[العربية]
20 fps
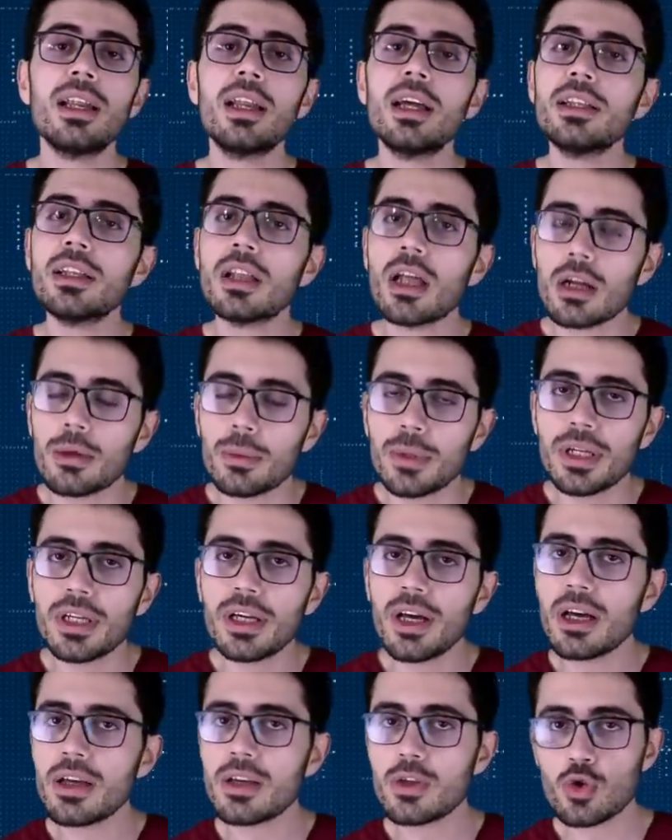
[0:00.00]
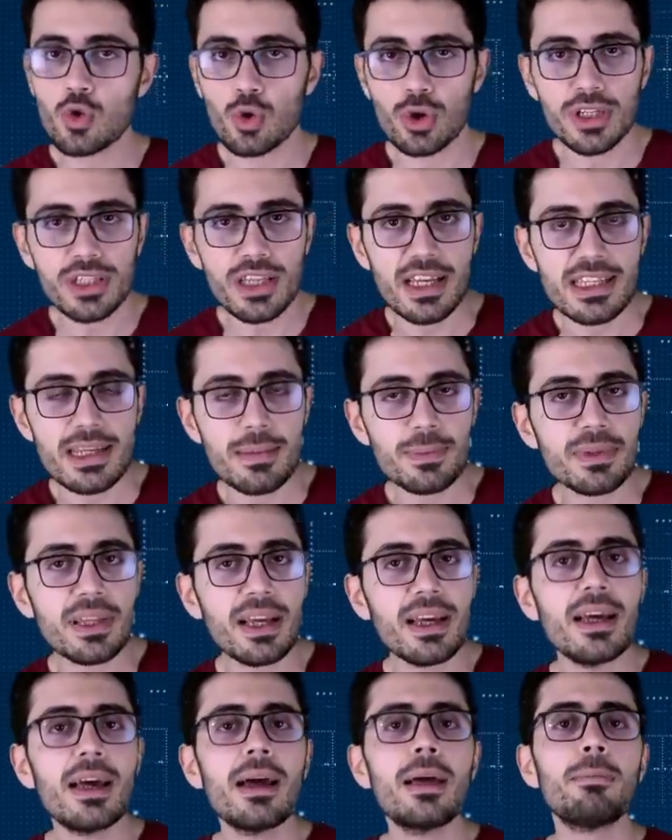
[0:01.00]
لأن العربية سرعتها
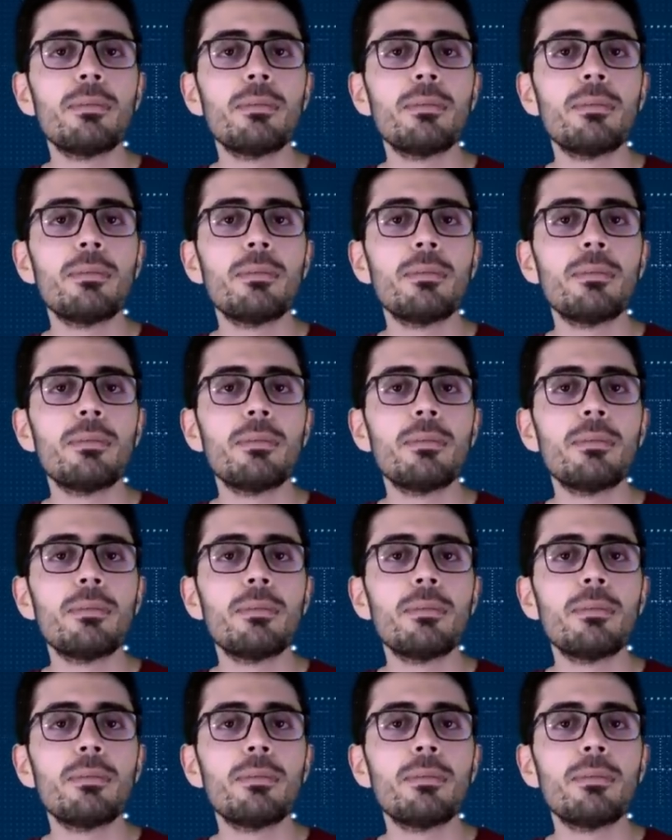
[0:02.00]
ثابتة